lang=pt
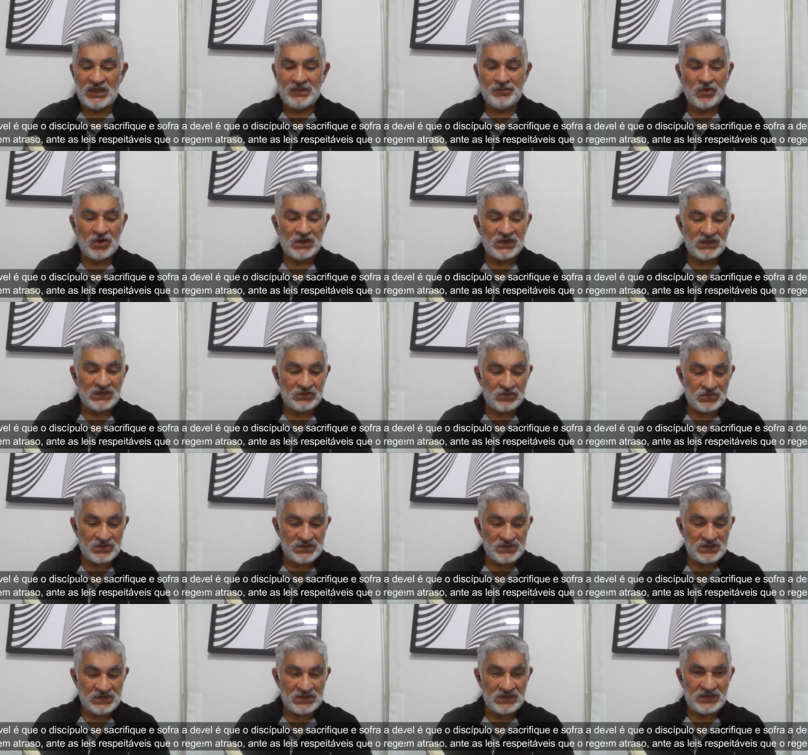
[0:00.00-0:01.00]

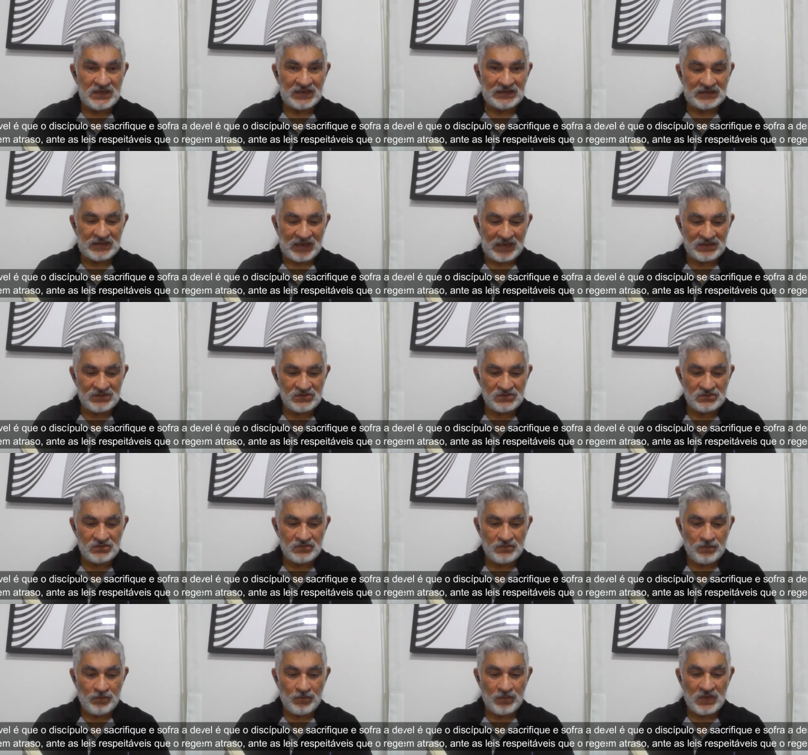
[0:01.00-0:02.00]
demorando-se em
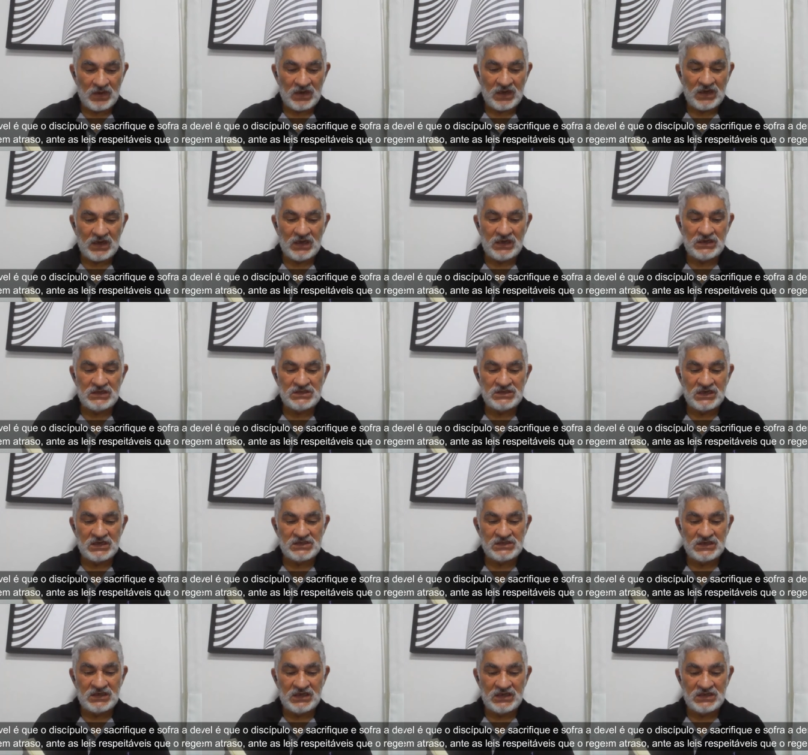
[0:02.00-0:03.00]
atraso, ante
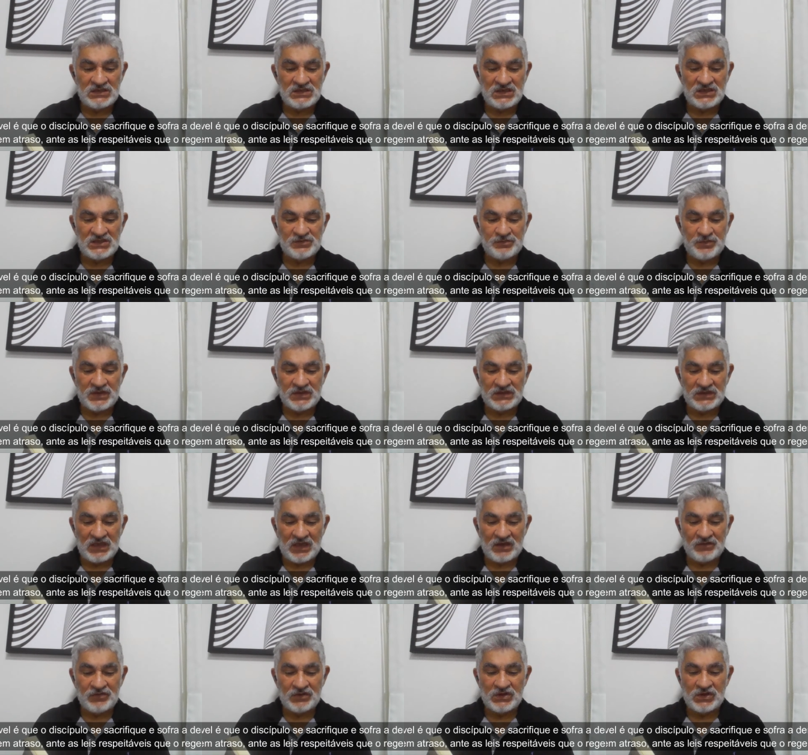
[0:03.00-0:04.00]
as leis
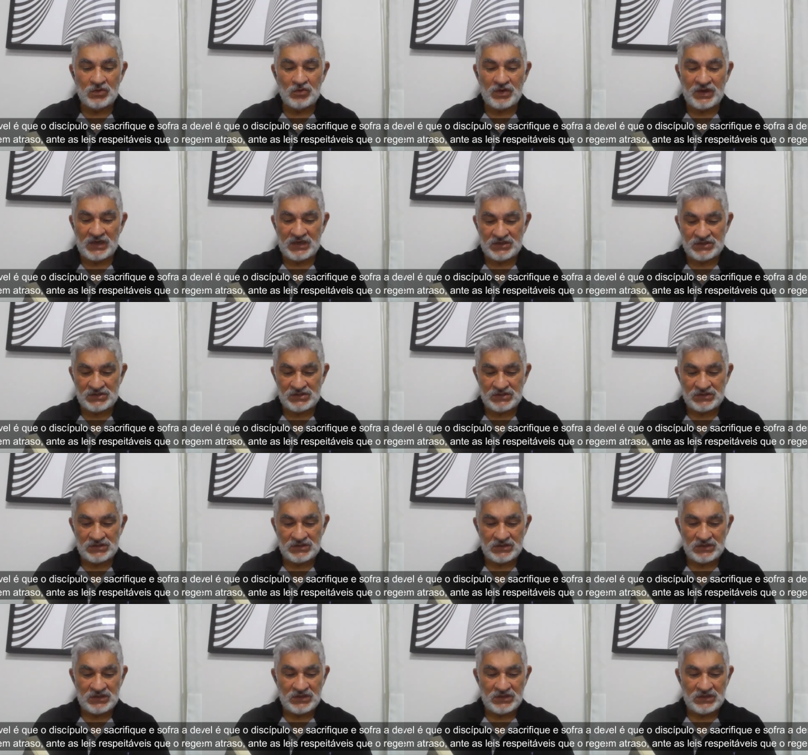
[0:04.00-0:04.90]
respeitáveis que o rege,